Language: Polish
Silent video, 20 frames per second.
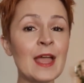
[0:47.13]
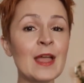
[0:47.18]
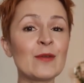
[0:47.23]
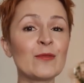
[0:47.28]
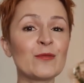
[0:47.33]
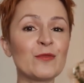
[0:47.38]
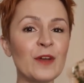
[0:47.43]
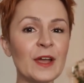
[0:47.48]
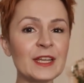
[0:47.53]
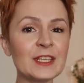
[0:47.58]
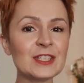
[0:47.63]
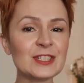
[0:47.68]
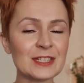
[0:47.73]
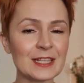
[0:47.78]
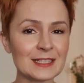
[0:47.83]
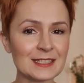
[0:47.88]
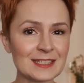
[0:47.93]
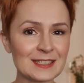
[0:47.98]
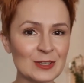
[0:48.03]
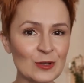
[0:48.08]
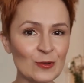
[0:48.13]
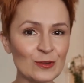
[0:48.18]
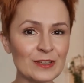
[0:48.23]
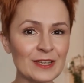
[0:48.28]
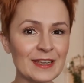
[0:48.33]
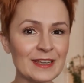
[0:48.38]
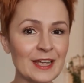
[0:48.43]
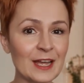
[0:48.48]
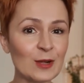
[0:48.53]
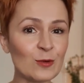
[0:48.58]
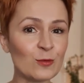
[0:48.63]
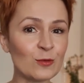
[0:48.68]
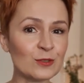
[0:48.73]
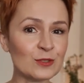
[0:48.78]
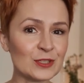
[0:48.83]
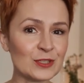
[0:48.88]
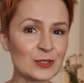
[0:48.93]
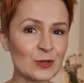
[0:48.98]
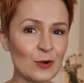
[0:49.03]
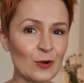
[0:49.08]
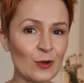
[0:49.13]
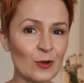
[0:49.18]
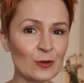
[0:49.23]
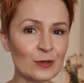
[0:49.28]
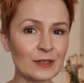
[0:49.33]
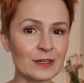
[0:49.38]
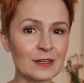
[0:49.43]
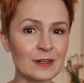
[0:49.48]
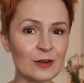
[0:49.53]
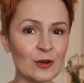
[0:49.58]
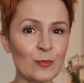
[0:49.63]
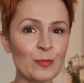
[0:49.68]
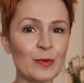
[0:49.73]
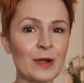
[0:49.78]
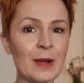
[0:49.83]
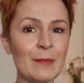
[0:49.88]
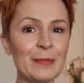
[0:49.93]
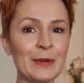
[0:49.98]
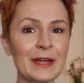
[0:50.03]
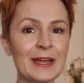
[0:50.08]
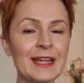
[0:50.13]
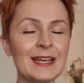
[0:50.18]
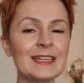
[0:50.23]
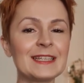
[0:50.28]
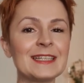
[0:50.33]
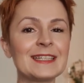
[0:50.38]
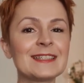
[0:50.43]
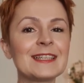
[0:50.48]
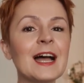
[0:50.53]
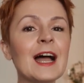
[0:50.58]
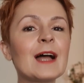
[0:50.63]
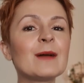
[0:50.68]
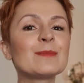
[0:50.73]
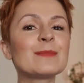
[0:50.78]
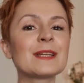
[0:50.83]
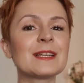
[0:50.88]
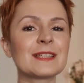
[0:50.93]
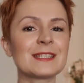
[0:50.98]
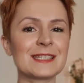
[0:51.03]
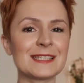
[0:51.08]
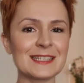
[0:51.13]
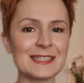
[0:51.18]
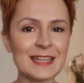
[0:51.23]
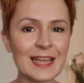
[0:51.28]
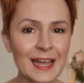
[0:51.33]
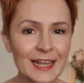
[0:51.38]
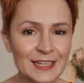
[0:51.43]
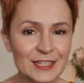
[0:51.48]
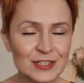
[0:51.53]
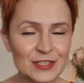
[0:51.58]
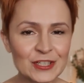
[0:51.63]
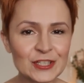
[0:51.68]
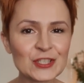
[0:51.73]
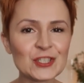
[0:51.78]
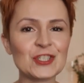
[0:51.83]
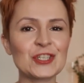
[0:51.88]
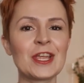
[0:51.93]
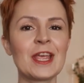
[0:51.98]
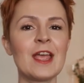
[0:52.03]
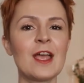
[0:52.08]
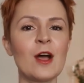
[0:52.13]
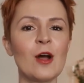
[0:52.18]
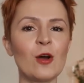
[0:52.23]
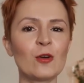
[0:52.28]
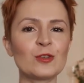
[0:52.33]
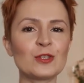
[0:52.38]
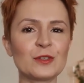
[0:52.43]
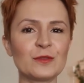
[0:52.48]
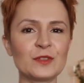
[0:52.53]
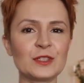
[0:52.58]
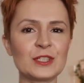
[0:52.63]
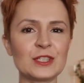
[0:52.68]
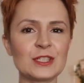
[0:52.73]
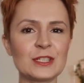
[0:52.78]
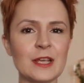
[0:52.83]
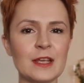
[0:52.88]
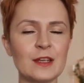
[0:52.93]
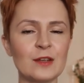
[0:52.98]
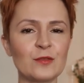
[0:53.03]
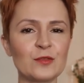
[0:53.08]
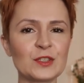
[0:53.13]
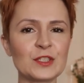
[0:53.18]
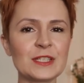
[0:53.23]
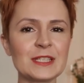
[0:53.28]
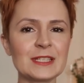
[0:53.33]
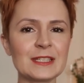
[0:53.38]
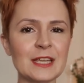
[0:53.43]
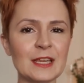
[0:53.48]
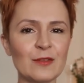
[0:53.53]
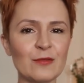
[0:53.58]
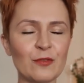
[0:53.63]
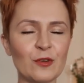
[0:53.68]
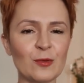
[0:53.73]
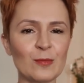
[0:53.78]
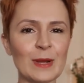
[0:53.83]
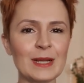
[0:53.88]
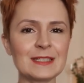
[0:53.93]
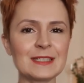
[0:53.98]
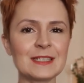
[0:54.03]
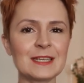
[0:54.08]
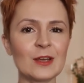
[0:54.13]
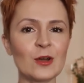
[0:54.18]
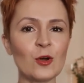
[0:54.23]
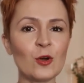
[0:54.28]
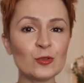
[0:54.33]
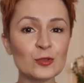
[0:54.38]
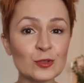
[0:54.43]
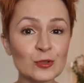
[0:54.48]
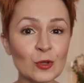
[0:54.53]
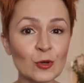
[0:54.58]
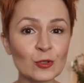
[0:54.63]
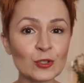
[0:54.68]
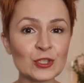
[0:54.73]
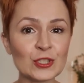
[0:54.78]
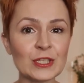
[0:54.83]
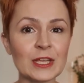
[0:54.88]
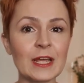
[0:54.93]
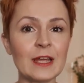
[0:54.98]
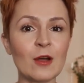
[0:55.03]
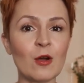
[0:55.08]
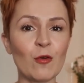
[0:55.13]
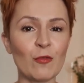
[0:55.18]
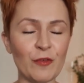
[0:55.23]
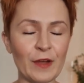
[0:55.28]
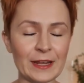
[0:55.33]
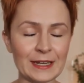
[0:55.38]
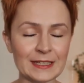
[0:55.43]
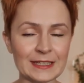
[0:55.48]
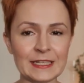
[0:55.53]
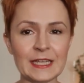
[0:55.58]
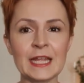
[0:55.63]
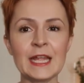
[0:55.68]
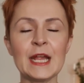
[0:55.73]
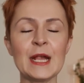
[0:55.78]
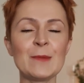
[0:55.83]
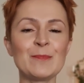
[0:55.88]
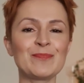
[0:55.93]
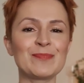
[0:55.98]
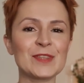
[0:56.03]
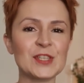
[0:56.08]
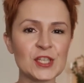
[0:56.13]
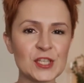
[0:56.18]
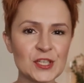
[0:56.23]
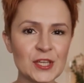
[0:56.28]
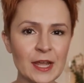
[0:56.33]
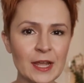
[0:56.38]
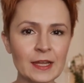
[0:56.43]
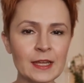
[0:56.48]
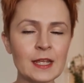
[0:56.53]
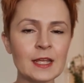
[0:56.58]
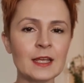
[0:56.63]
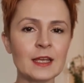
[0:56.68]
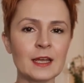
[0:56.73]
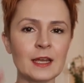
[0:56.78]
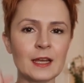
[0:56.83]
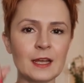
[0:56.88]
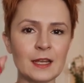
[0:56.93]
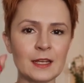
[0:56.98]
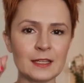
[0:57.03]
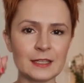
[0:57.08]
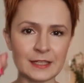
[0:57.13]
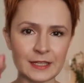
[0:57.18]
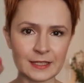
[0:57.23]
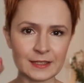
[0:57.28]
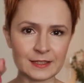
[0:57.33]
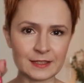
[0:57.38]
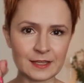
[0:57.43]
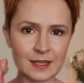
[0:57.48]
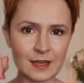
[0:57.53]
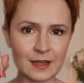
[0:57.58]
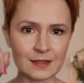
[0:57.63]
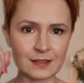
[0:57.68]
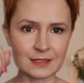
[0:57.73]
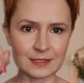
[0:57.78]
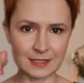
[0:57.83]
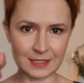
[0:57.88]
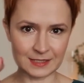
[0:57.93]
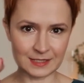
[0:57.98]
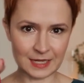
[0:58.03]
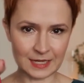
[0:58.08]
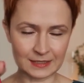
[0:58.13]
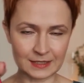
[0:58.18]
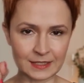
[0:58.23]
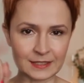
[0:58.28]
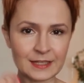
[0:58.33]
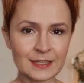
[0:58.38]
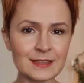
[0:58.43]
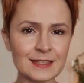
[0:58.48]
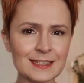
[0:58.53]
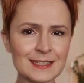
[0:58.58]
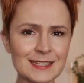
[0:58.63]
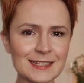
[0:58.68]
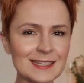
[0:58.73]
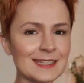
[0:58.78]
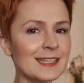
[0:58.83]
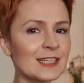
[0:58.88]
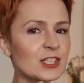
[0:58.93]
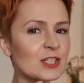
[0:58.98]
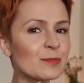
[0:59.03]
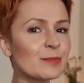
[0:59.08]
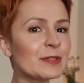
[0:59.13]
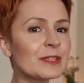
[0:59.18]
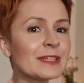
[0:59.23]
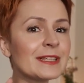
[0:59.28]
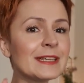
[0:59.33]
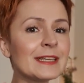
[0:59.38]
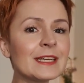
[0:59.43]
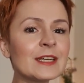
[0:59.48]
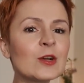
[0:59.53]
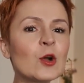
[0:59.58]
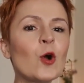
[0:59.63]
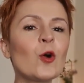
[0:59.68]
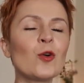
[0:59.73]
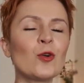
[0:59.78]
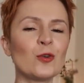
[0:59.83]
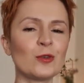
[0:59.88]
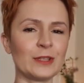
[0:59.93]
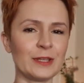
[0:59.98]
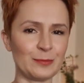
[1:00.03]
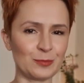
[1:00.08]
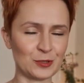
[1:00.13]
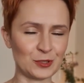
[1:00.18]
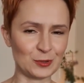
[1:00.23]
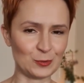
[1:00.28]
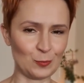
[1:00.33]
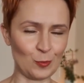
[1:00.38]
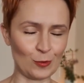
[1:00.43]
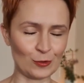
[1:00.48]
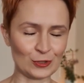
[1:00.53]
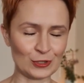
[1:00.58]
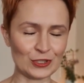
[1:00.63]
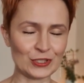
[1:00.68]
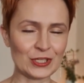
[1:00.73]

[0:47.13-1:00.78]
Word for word: wejdź na stronę jakłączyćkolory.pl i tam znajdziesz oczywiście wszystkie informacje odnośnie oferty. Dzisiaj e, jedna zasada. Jedna zasada, żeby nikogo nie przytłoczyć.